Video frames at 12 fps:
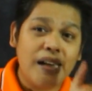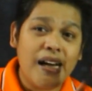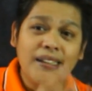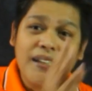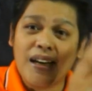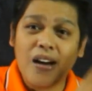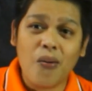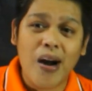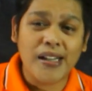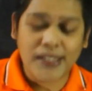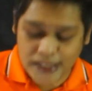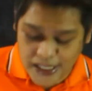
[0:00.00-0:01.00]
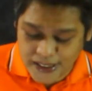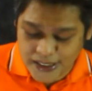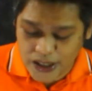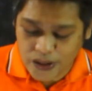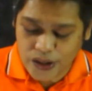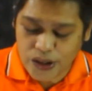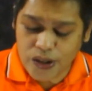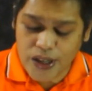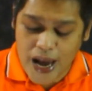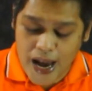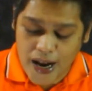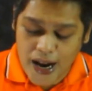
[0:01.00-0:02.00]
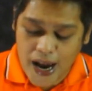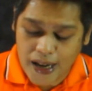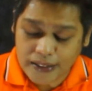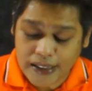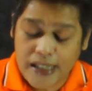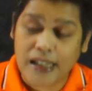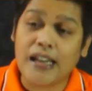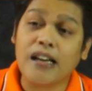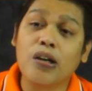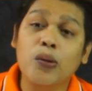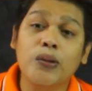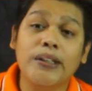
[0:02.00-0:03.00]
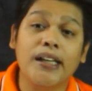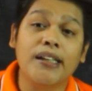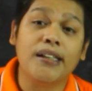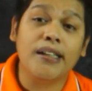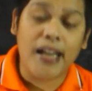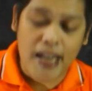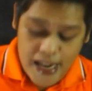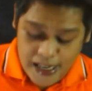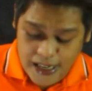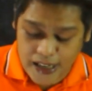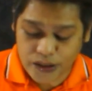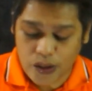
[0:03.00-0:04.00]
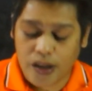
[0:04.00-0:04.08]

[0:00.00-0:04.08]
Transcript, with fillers: ng dalawang size na yun, yun ang ating included angle.